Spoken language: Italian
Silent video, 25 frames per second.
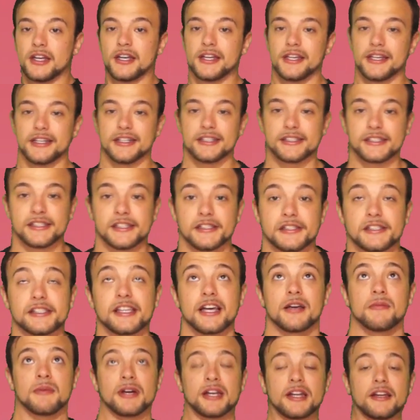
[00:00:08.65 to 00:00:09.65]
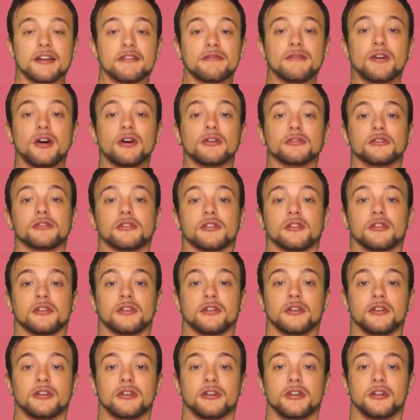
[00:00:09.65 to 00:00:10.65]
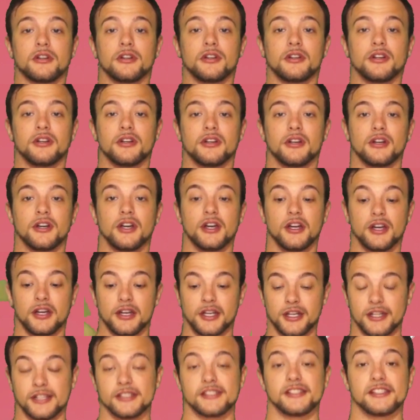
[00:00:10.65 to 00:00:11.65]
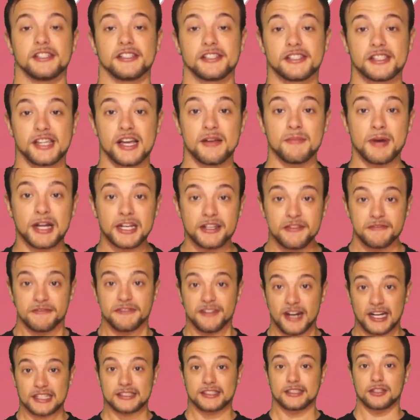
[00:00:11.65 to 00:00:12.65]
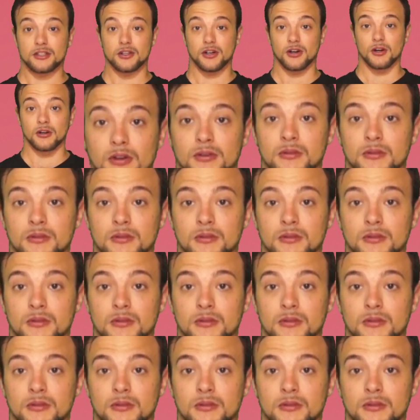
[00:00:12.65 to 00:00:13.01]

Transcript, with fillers: il sistema nervoso, il sistema linfatico.